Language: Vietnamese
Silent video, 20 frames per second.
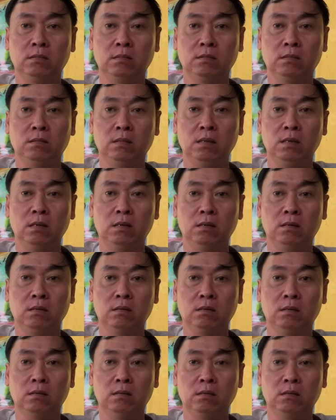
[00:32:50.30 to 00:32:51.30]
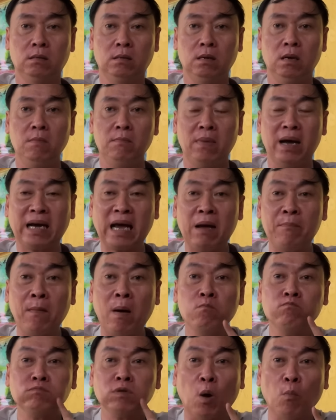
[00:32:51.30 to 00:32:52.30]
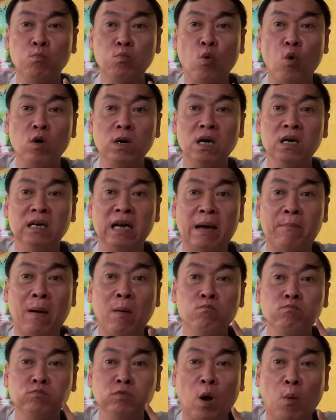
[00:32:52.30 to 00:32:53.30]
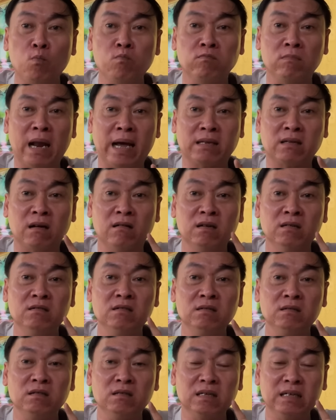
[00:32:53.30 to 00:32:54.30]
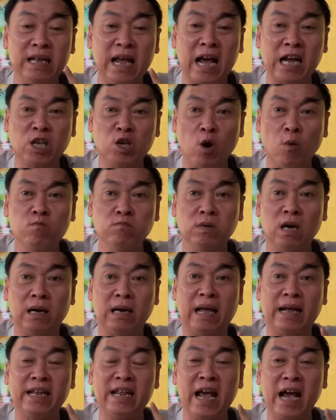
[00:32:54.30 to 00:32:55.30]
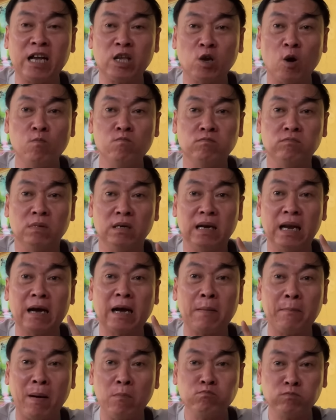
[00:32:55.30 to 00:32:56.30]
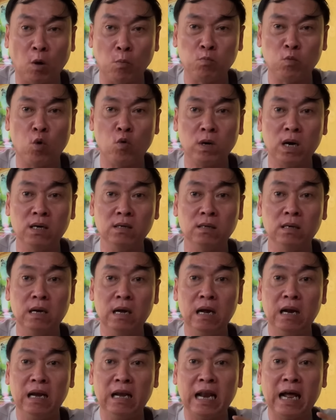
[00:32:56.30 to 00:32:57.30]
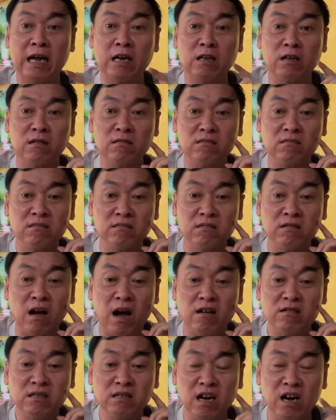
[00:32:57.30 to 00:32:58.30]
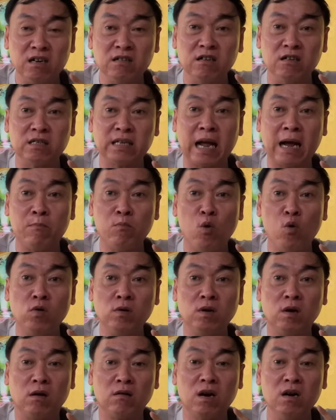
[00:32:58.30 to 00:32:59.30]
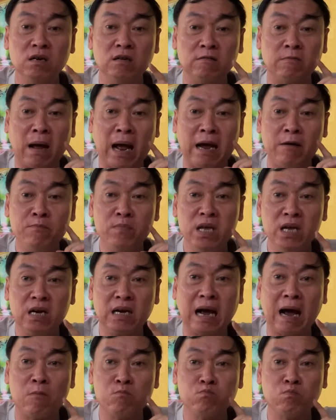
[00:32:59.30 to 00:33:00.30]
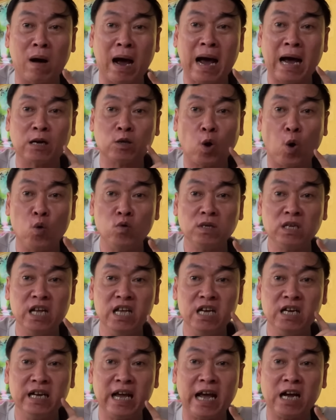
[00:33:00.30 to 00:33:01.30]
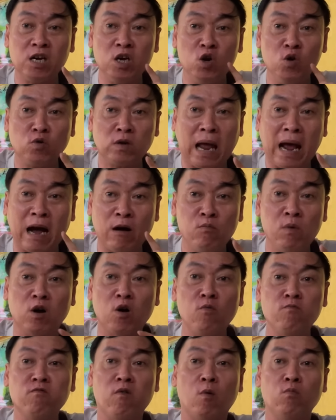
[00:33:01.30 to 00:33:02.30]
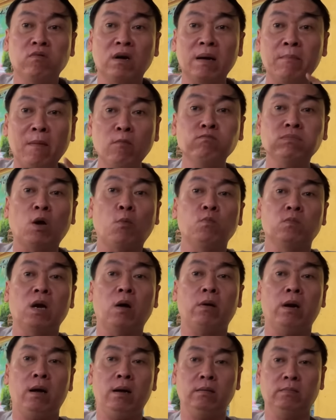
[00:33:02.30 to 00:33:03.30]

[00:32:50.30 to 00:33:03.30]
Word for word: dạ yeah mà cái bóng tùng của cưng là bóng tùng là tự gia chung đó là gia chung là cái bóng tùng của cưng là ở trên người ta muốn cưng phải biết ông bà tổ tiên gán hiếu thảo mà cung phụng cái bóng tùng đó đó